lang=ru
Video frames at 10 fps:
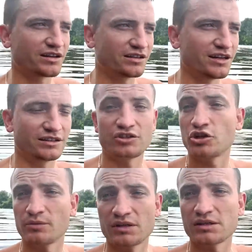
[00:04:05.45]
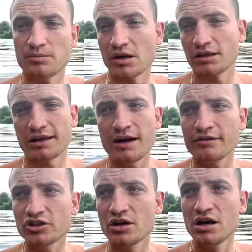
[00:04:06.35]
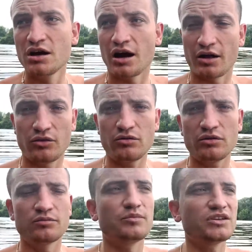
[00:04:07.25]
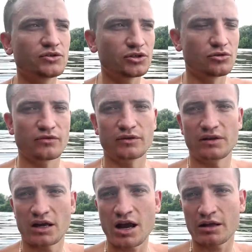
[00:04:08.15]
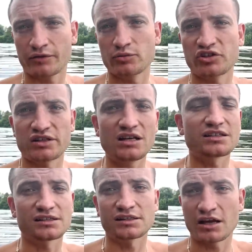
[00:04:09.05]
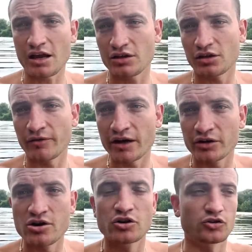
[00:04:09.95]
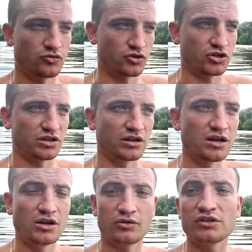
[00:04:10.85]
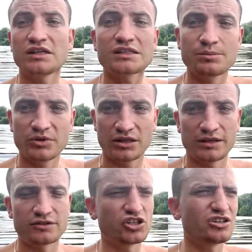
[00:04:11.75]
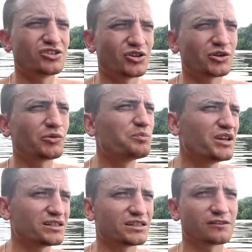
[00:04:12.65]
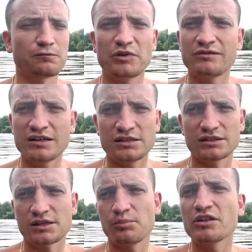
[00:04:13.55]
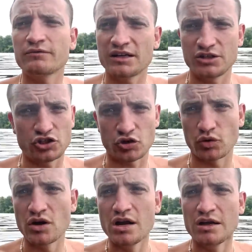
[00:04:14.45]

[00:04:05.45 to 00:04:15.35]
когда ты чем-то себя травишь, оно, безусловно, влияет в том числе на состояние твоих ноженек. То есть, если бы ты в течение трех месяцев подводился, пил водичку,